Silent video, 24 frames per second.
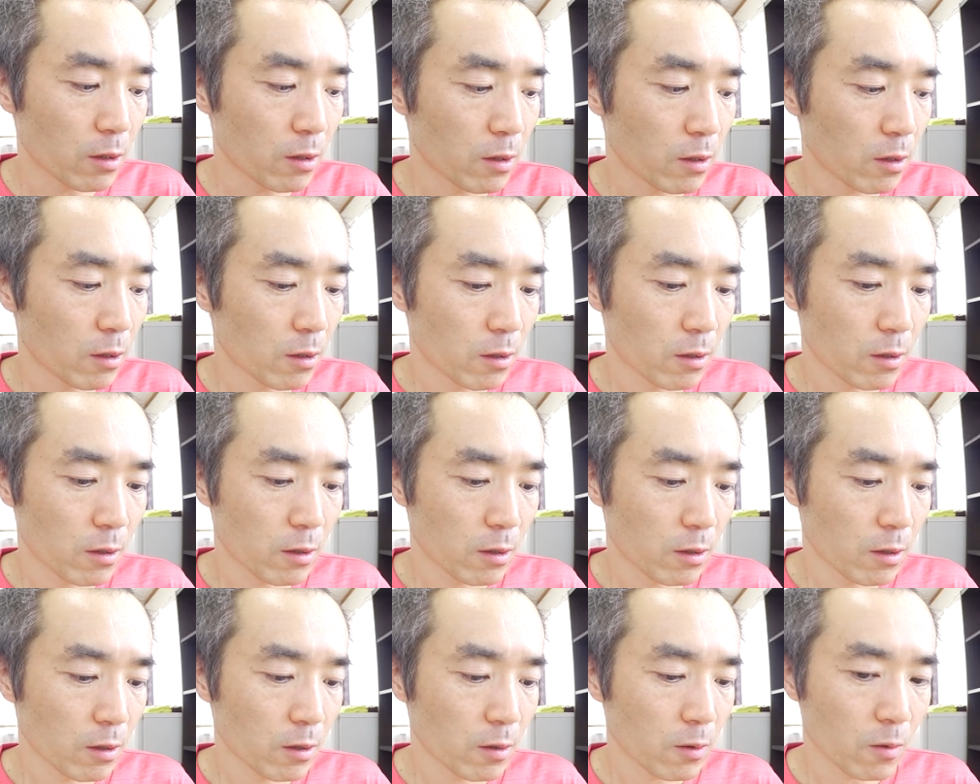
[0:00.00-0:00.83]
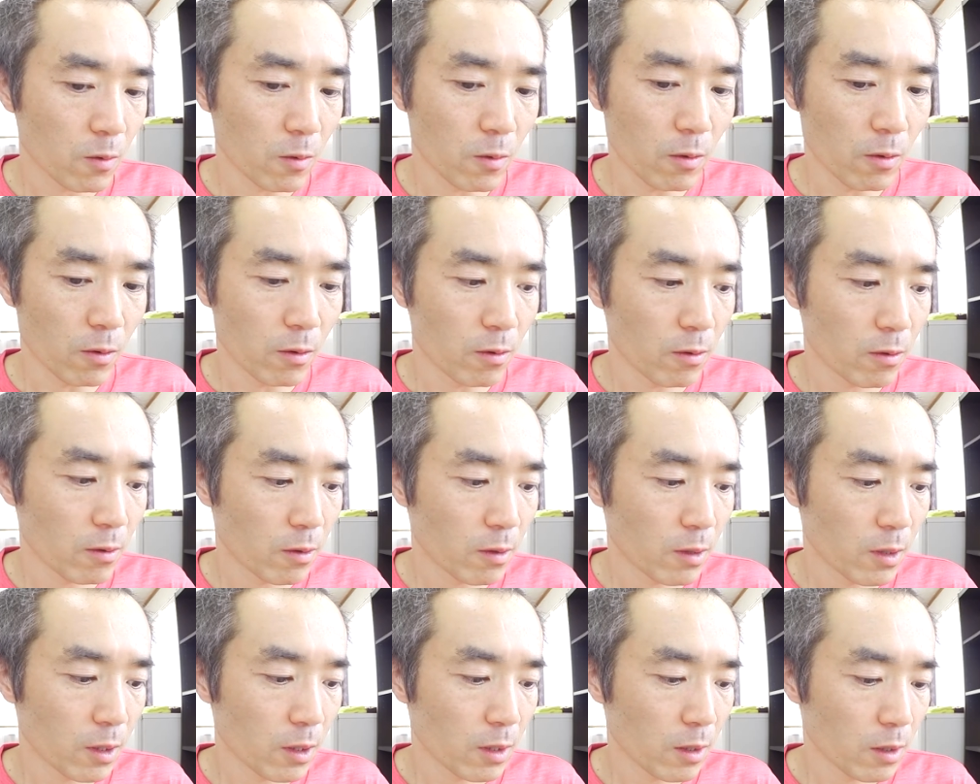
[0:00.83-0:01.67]
4、5。
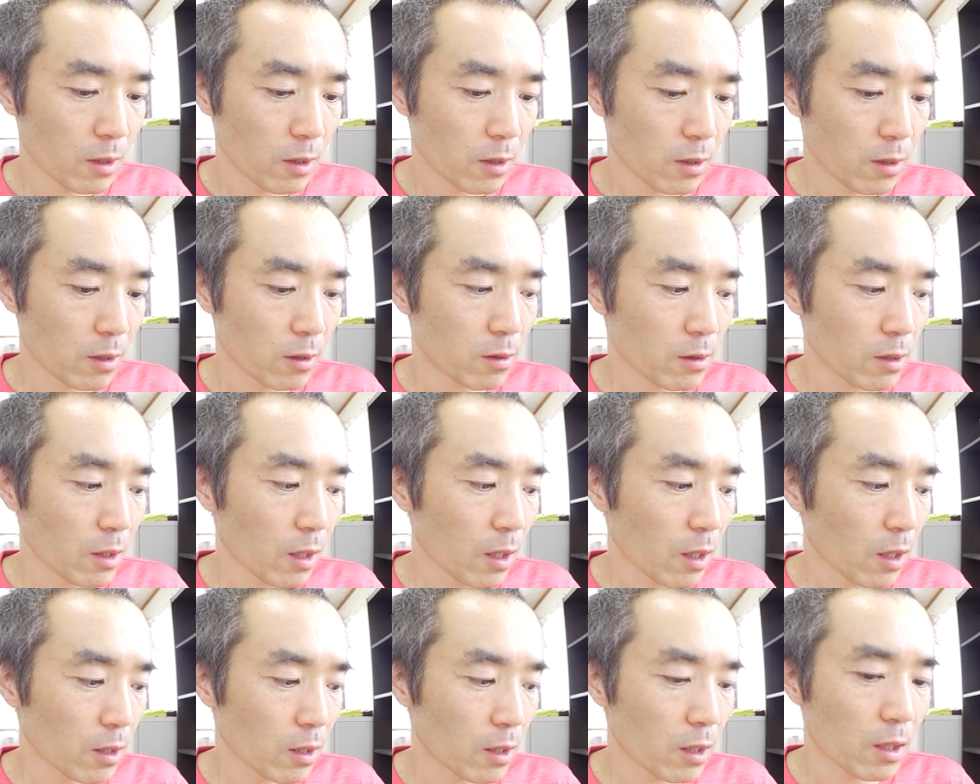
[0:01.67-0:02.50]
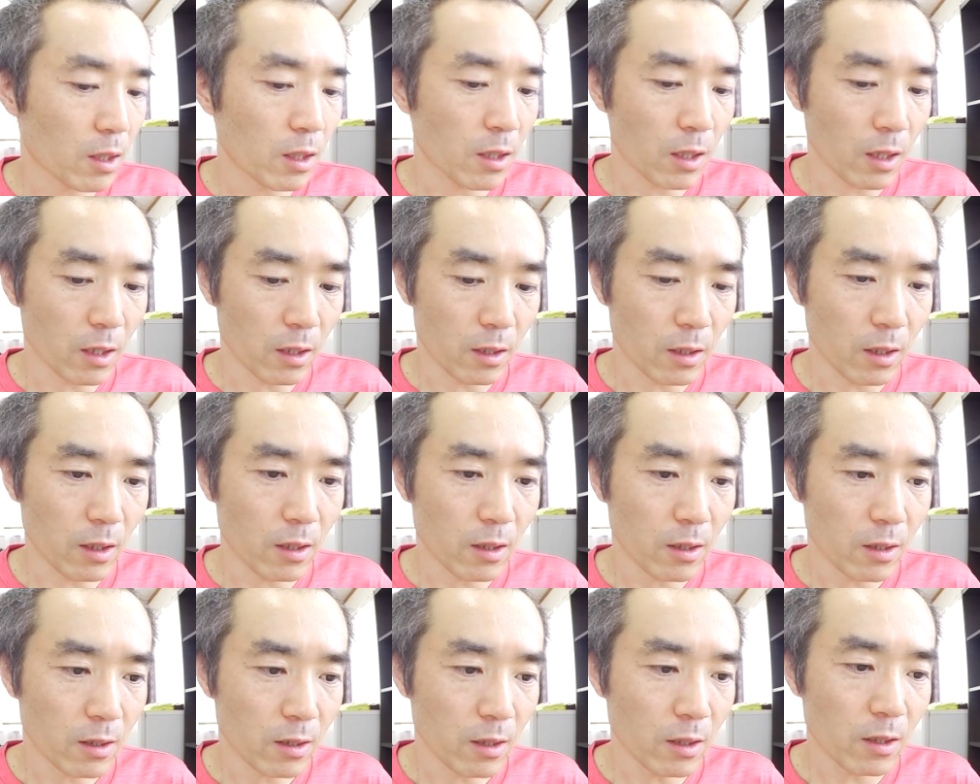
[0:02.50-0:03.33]
日間出てない
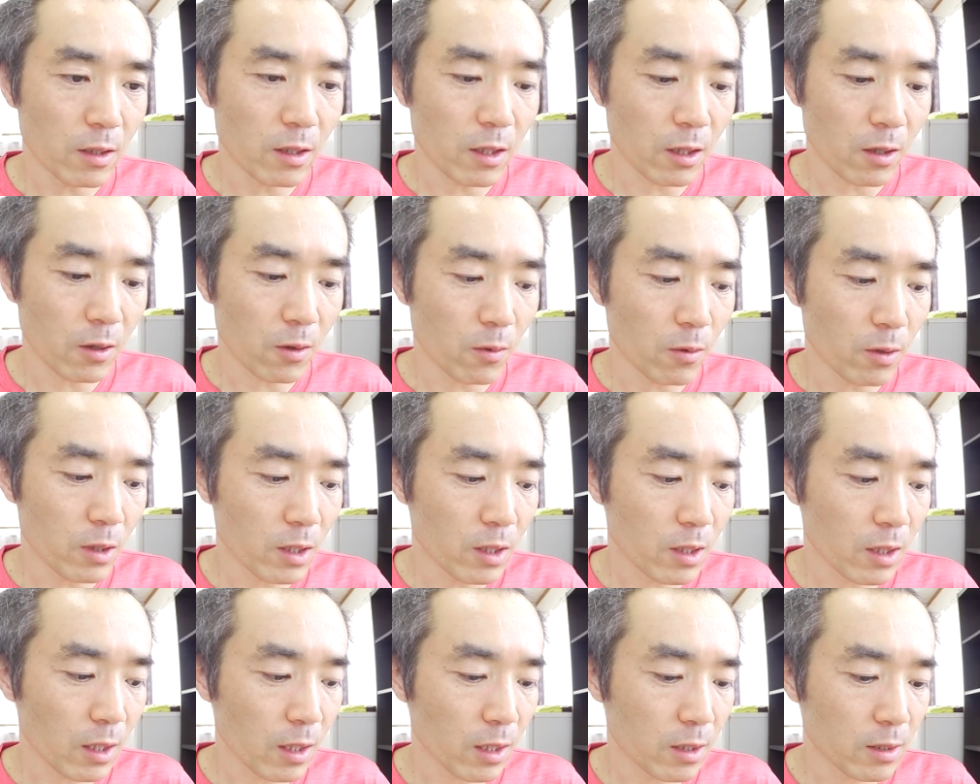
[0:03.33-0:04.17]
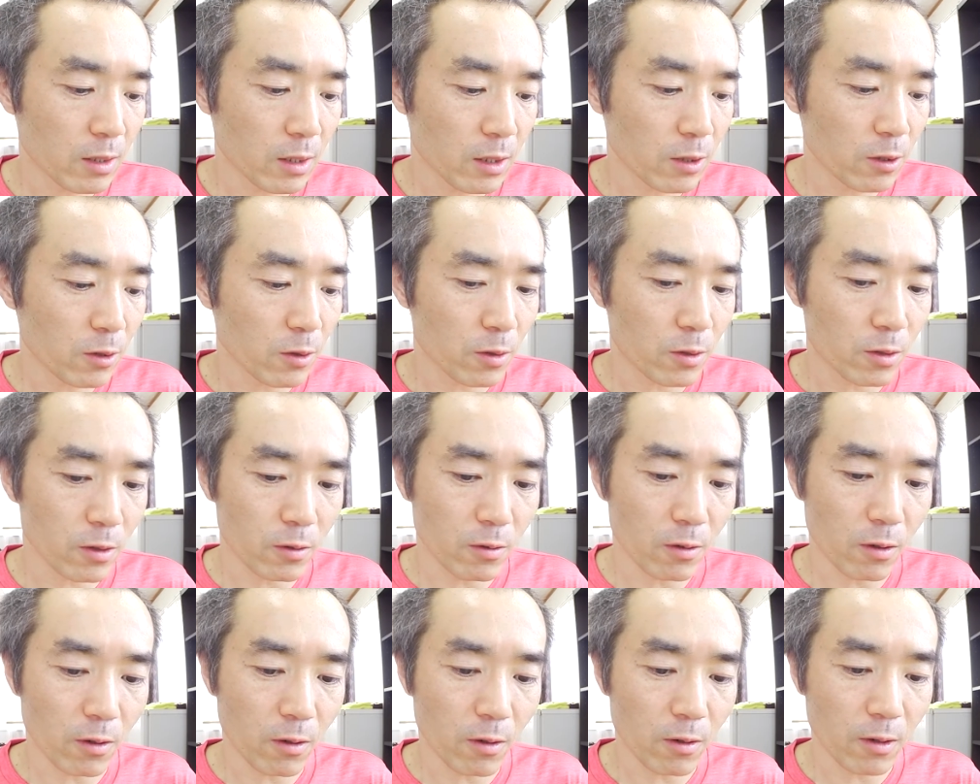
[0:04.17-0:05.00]
ね。1.5リッター税
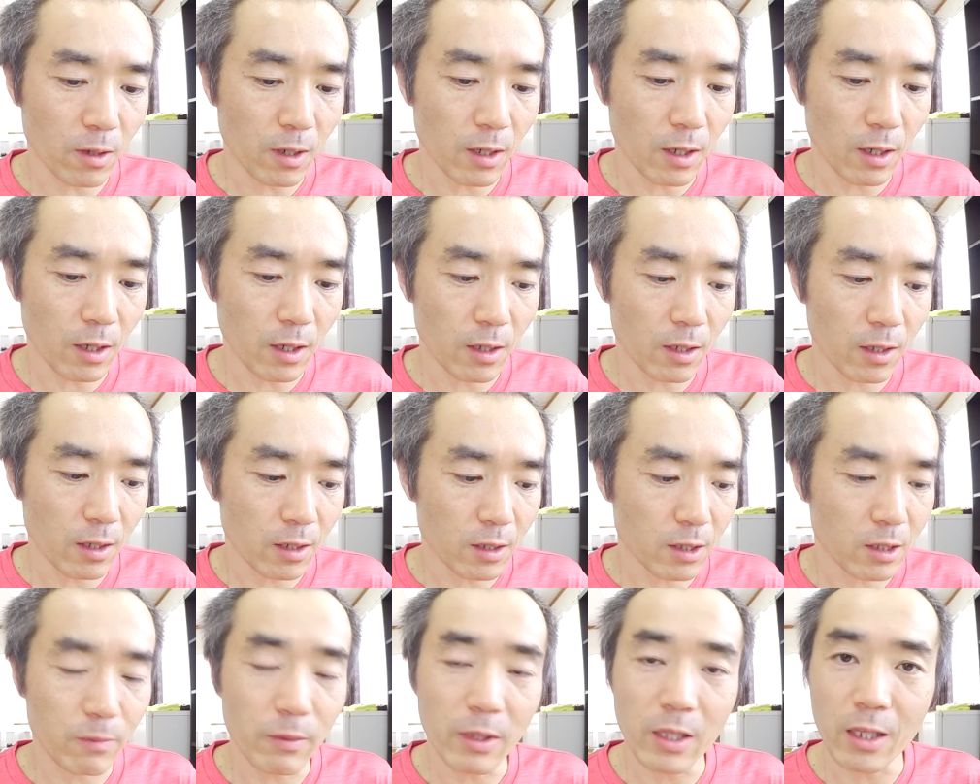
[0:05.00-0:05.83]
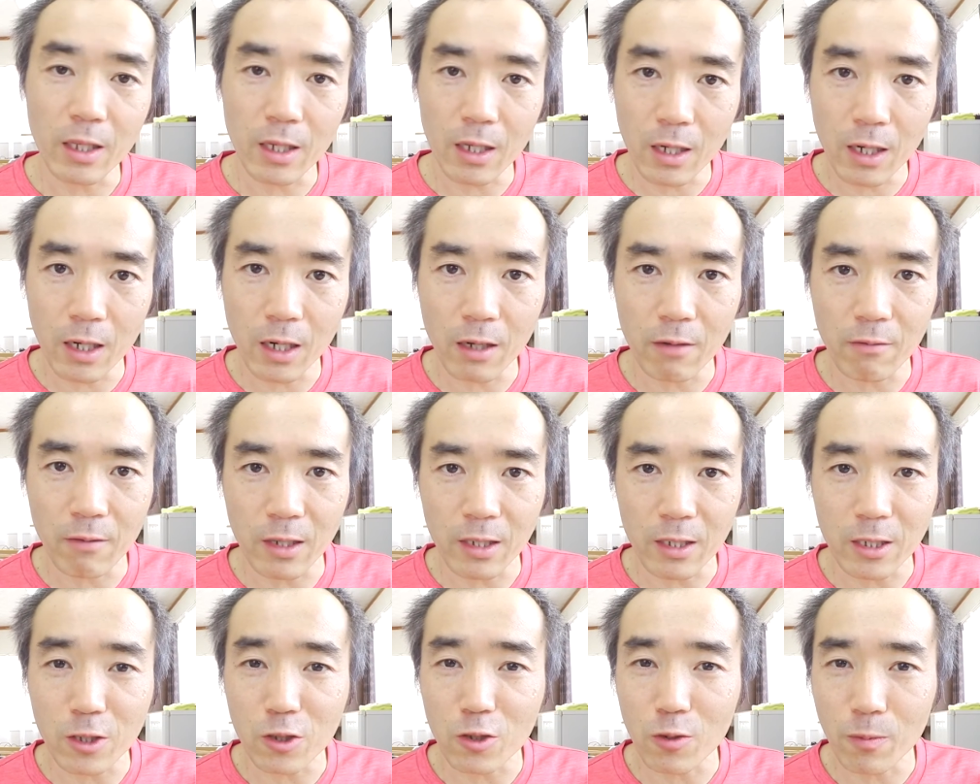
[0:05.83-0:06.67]
食を始めてから
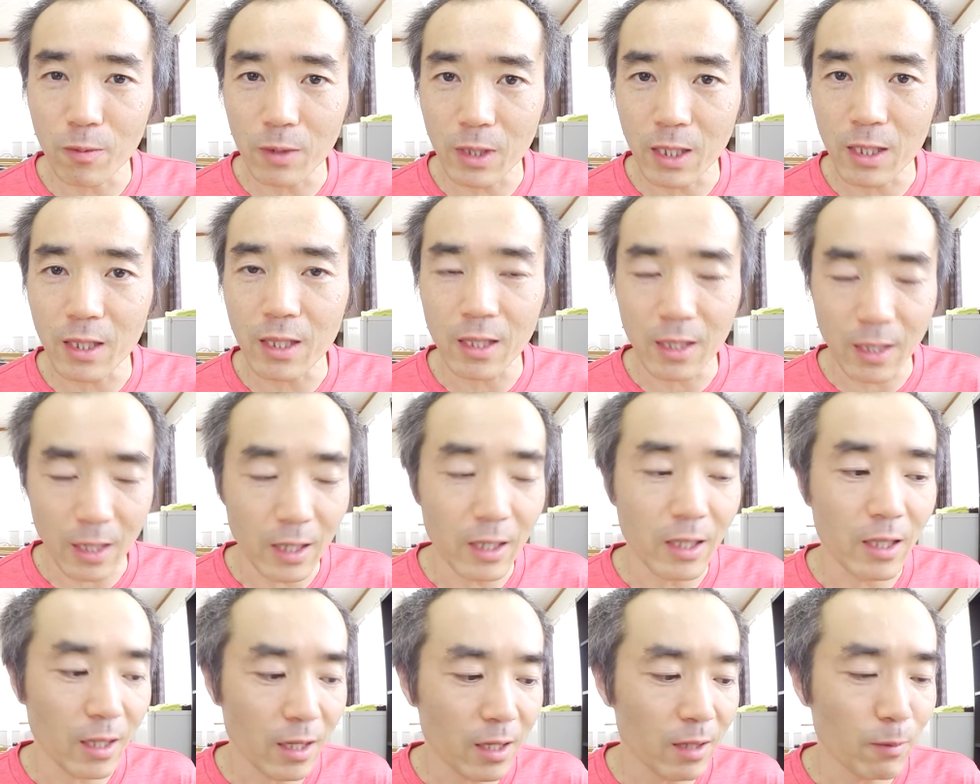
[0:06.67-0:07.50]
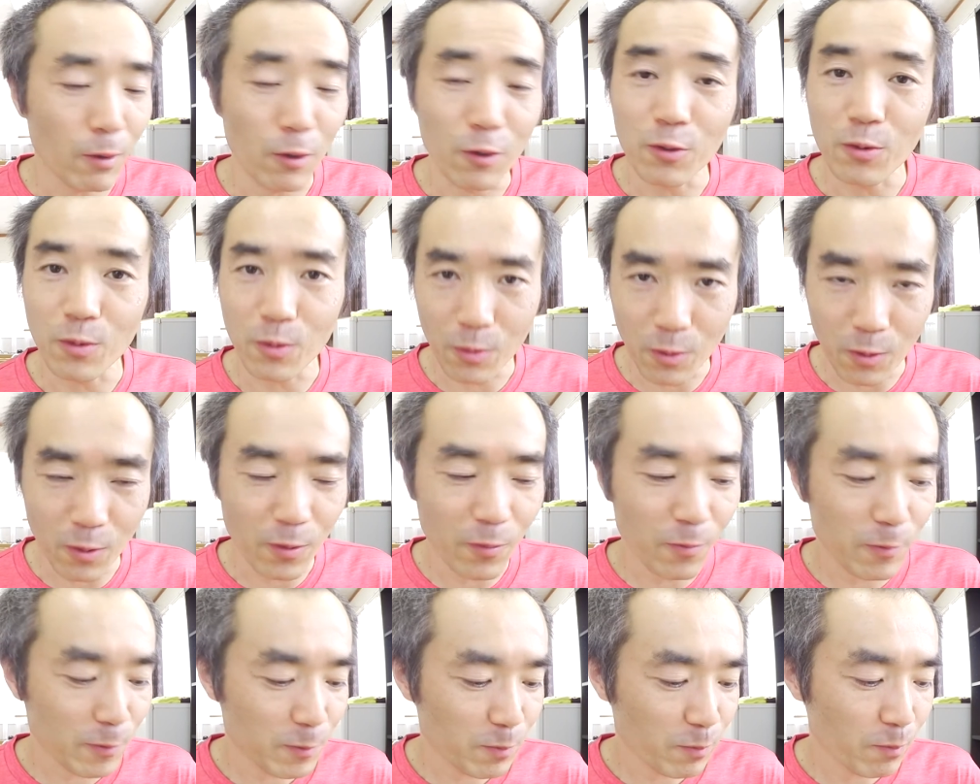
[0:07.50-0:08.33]
は一度も出てないね。今のとこ
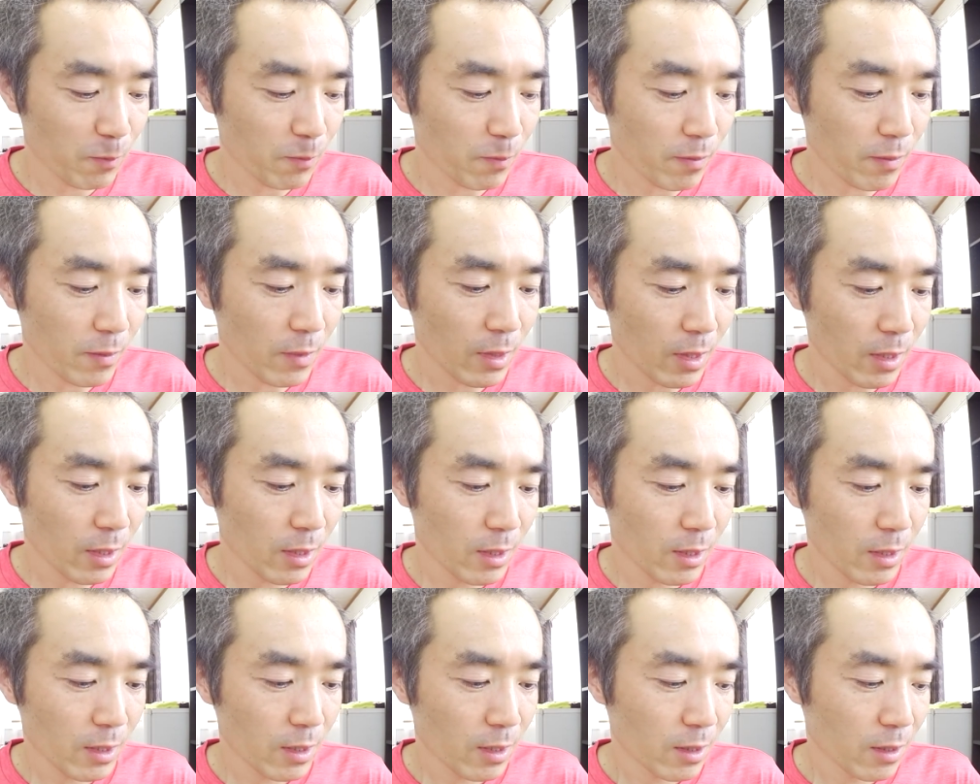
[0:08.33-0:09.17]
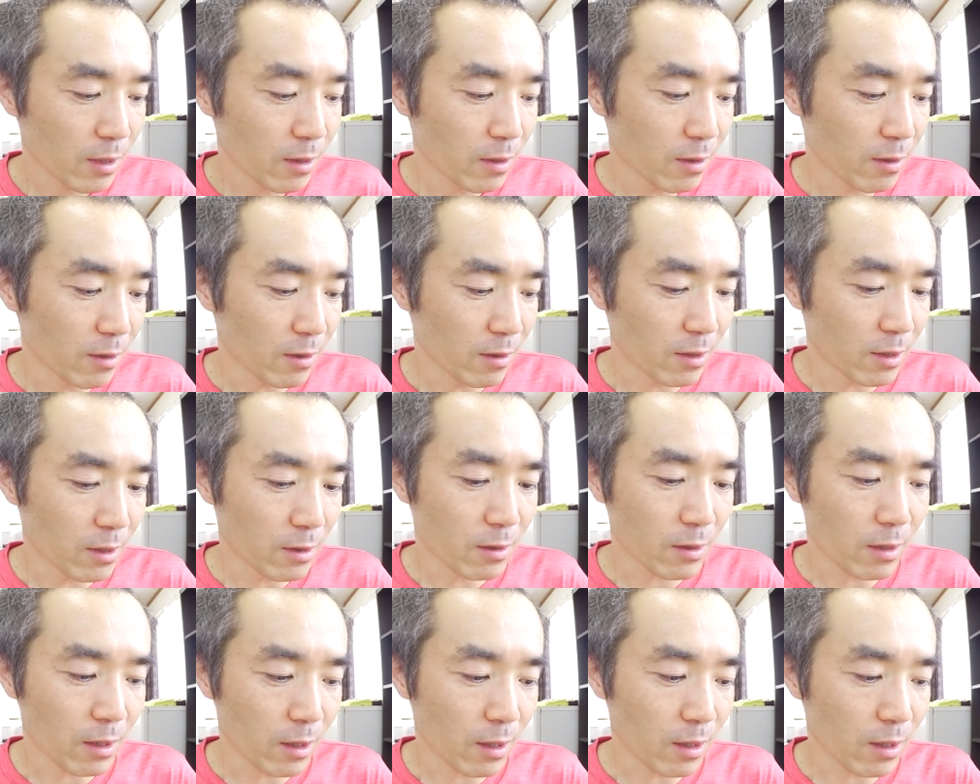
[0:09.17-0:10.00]
ろ。うん、
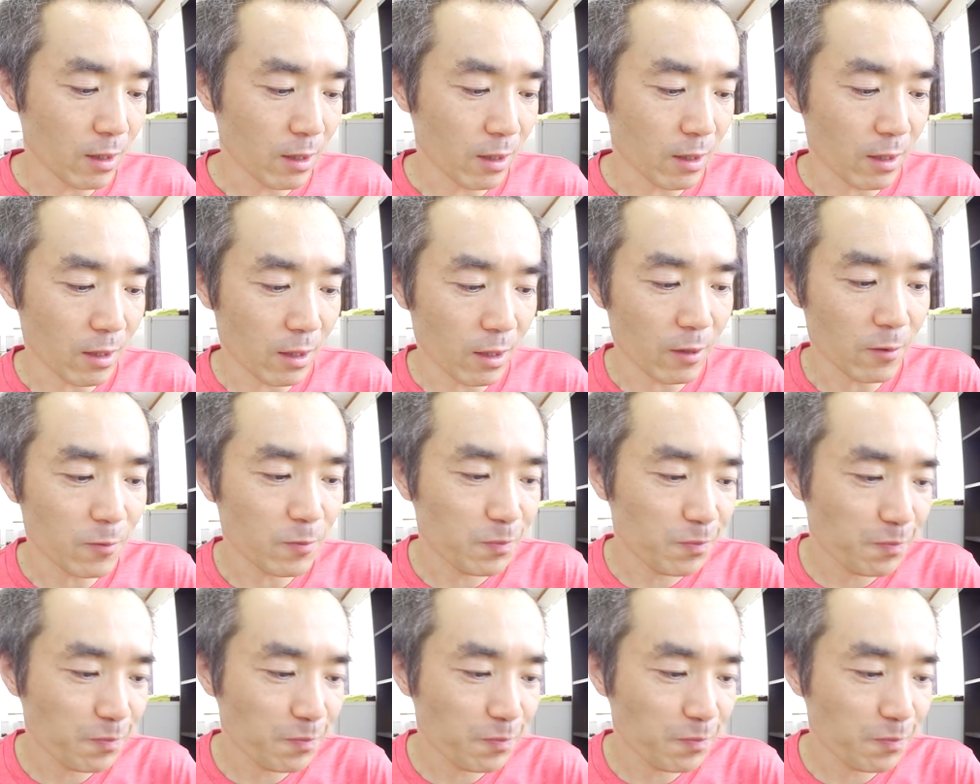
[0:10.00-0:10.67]
5日間出てない。